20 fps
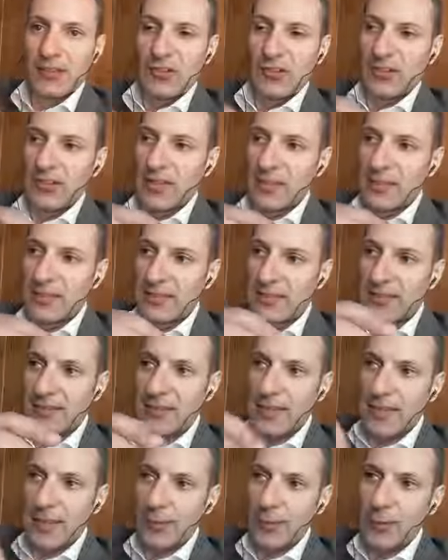ci
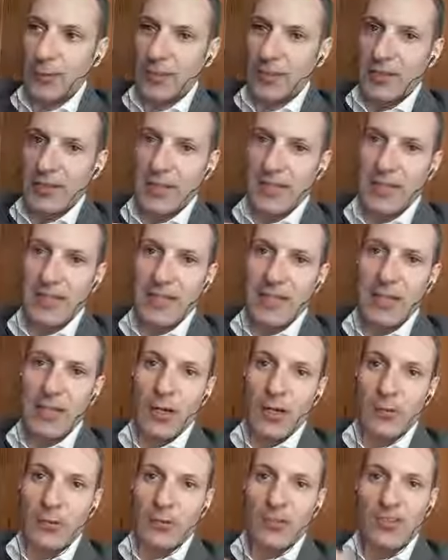rilassiamo e
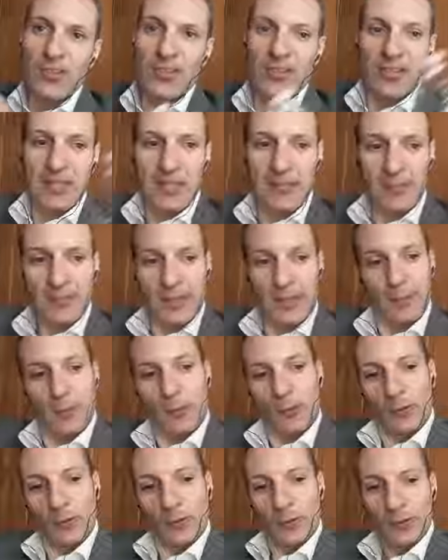alle 8 stasera
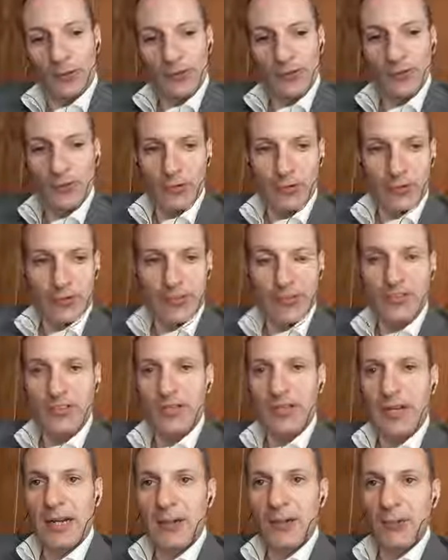faremo un corso
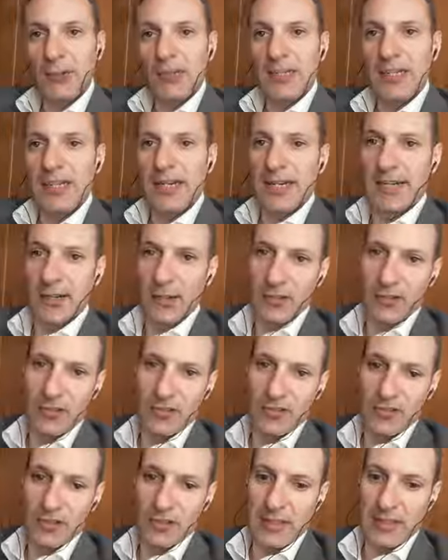straordinario,
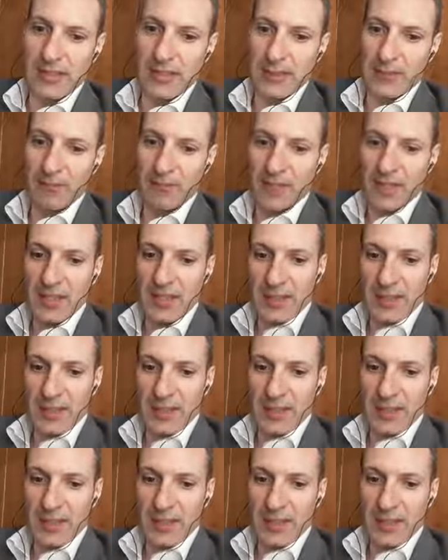eccezionale.